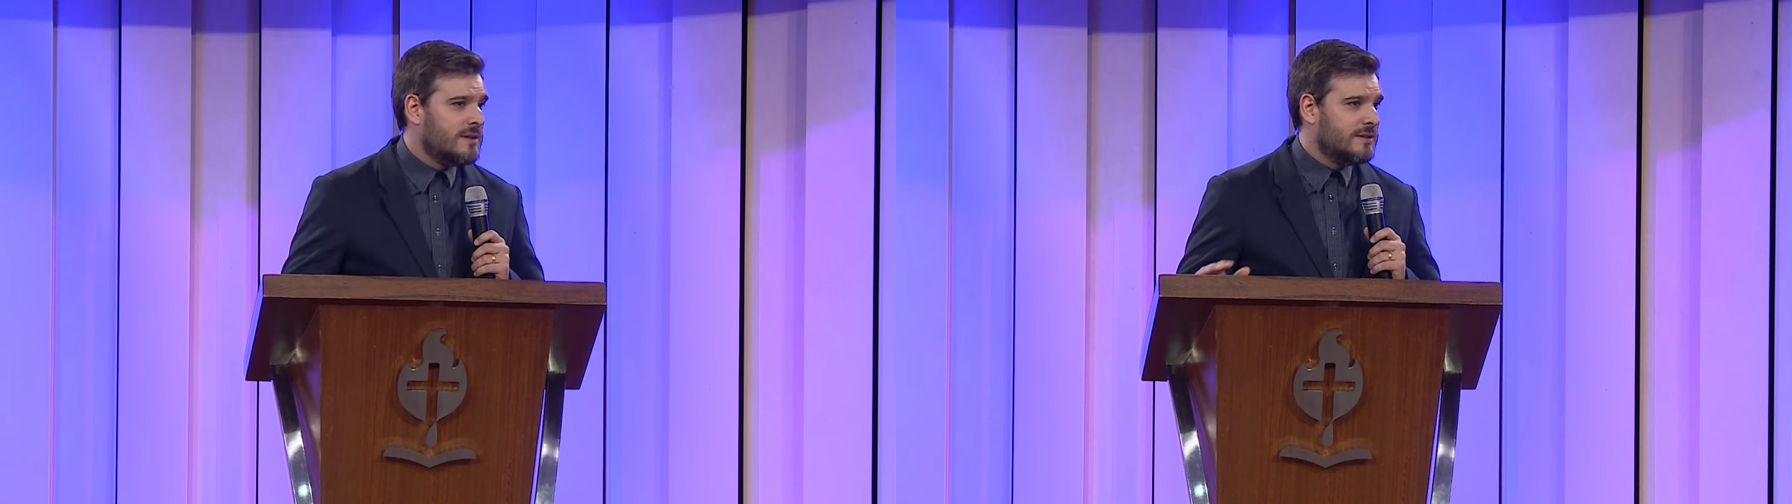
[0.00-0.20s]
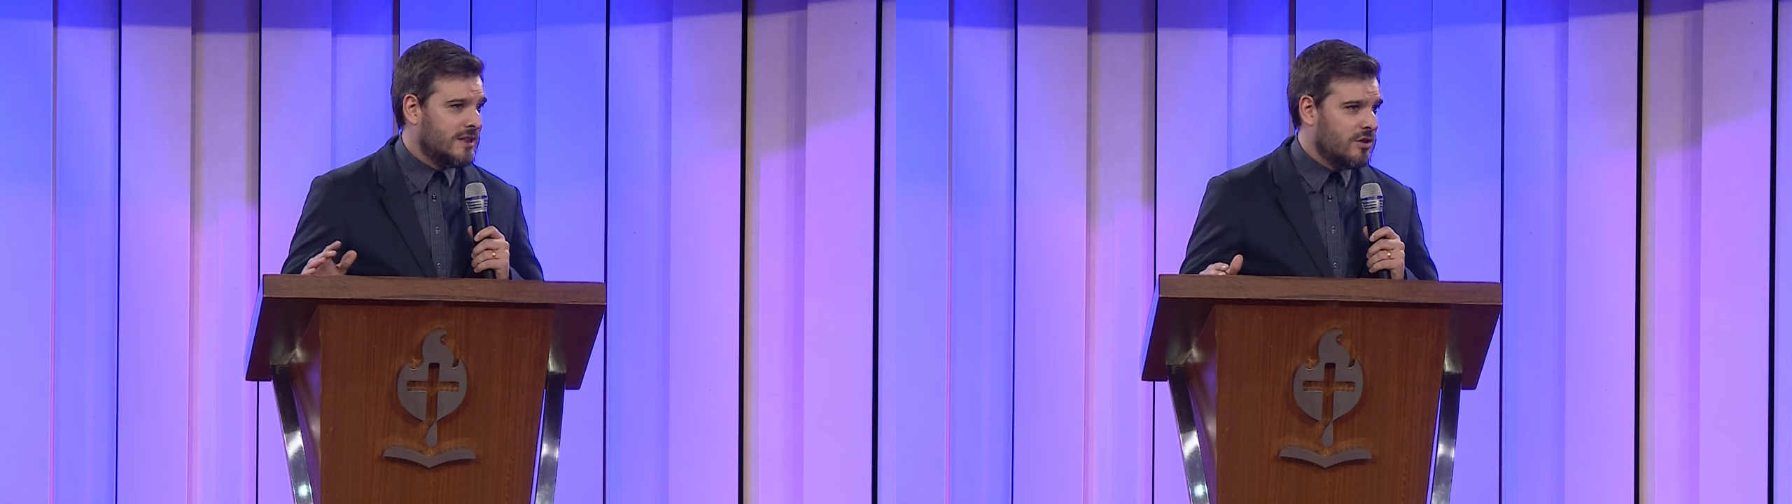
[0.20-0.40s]

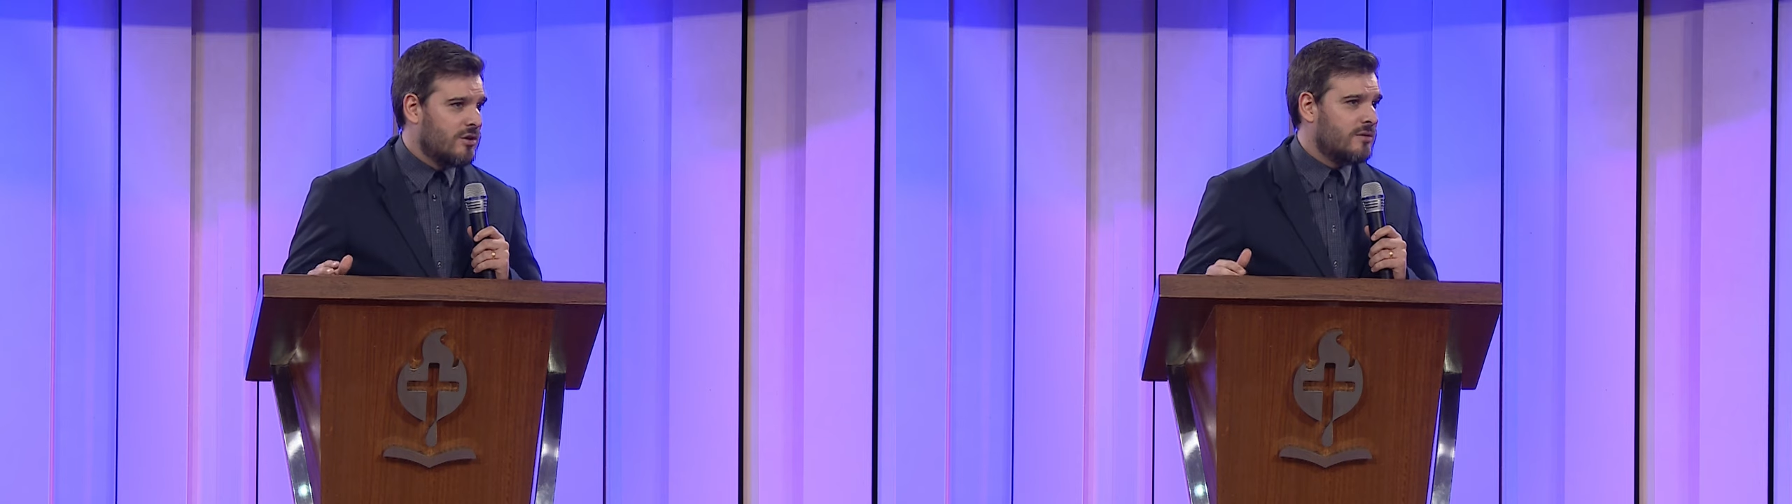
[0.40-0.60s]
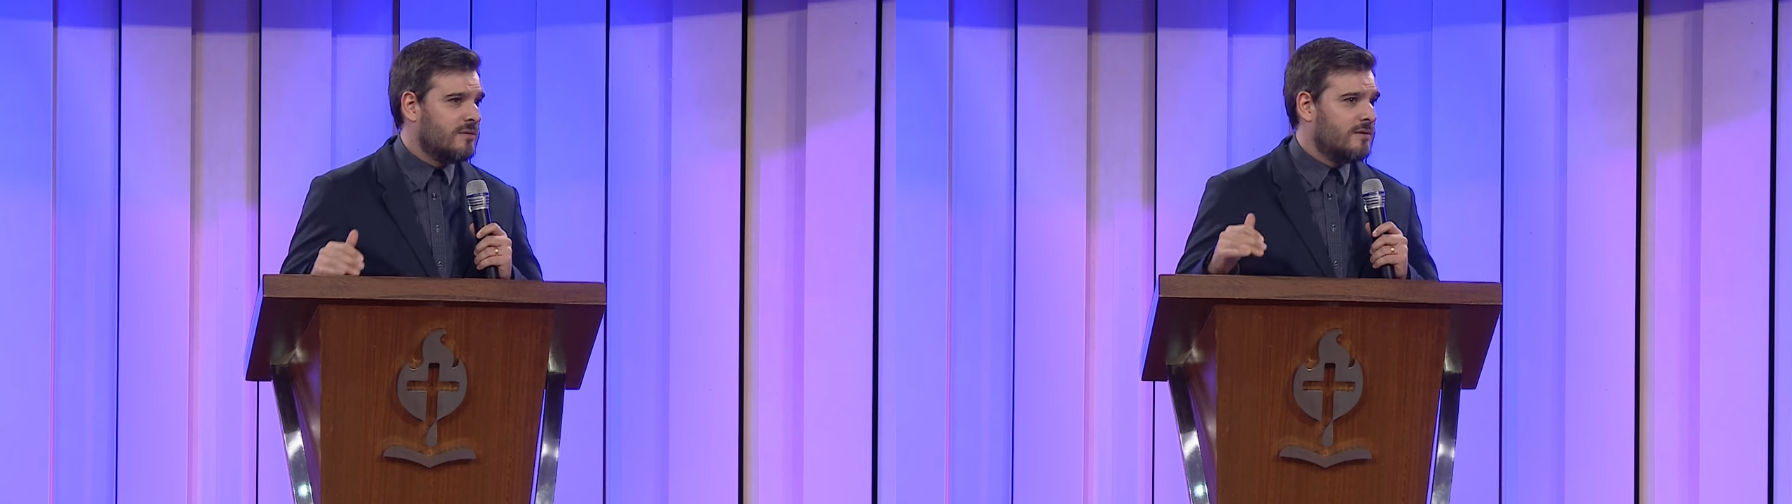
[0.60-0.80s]

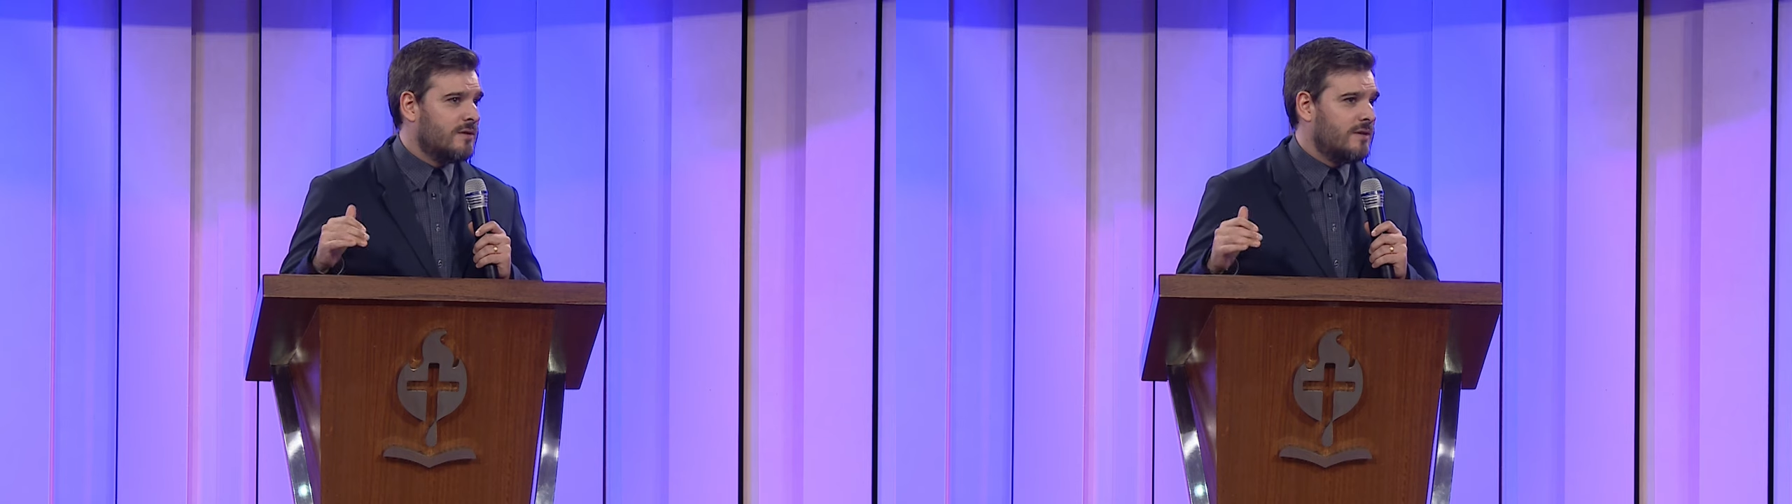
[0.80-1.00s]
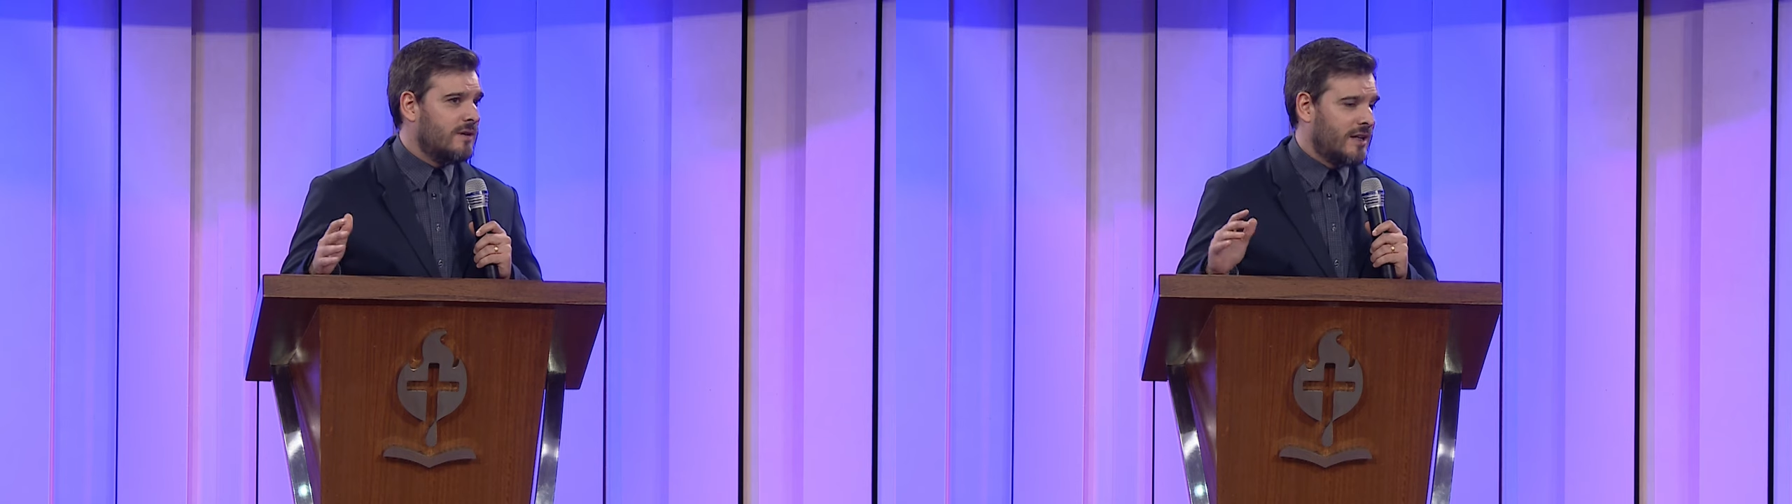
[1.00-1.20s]
sino
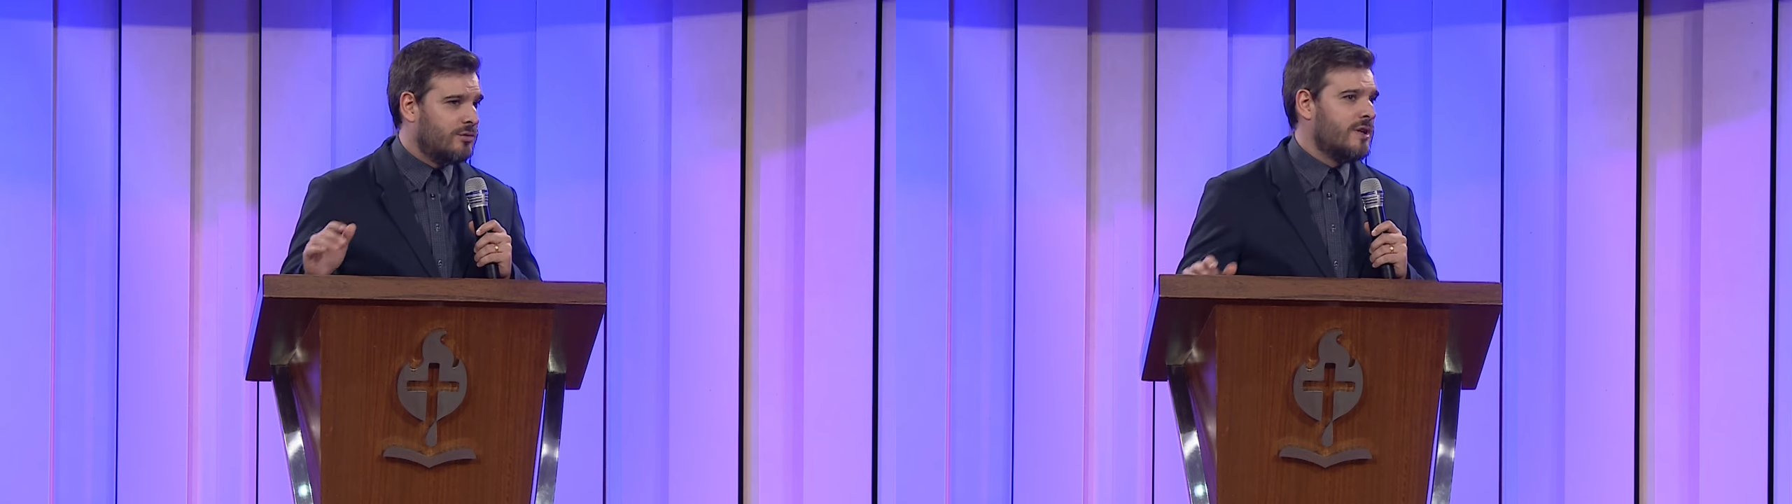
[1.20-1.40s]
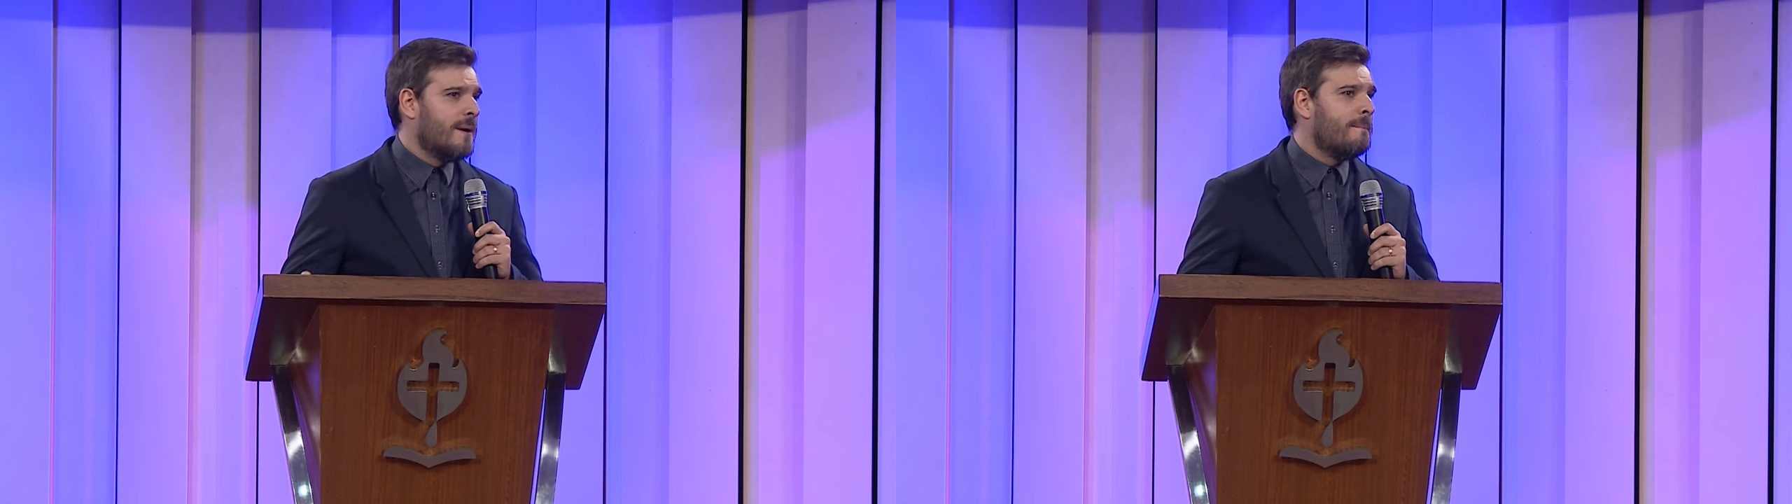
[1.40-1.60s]
la
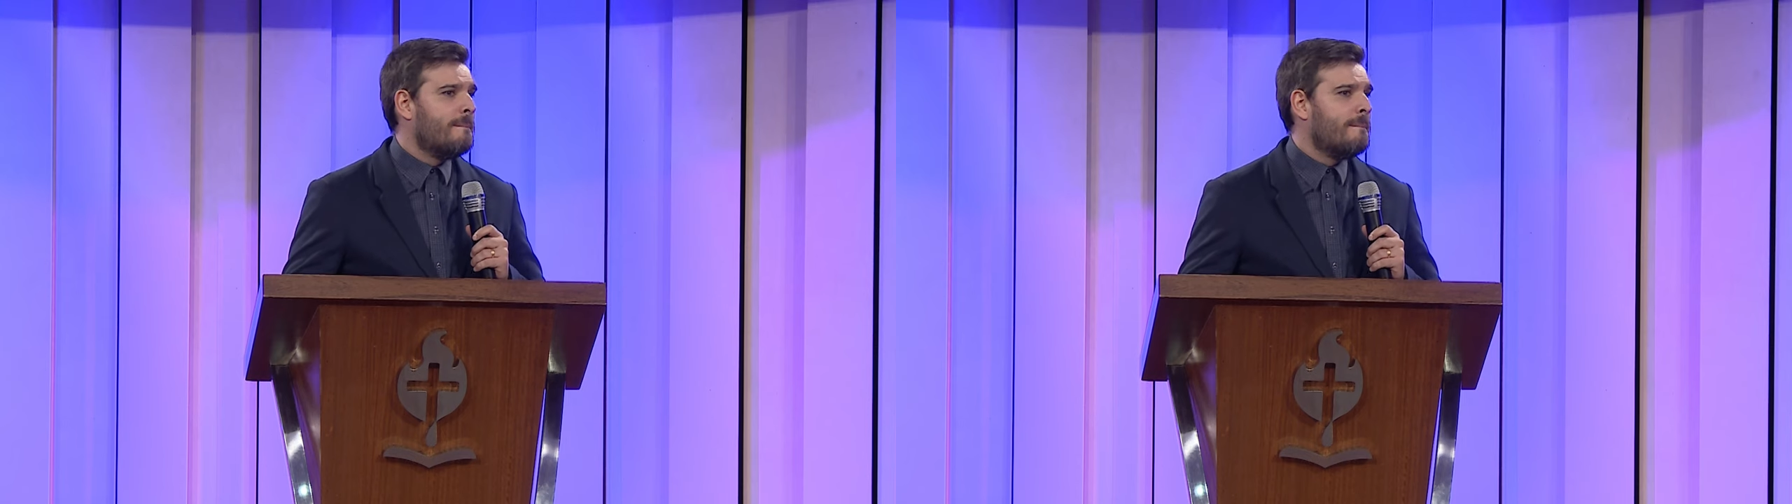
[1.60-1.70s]
tuya.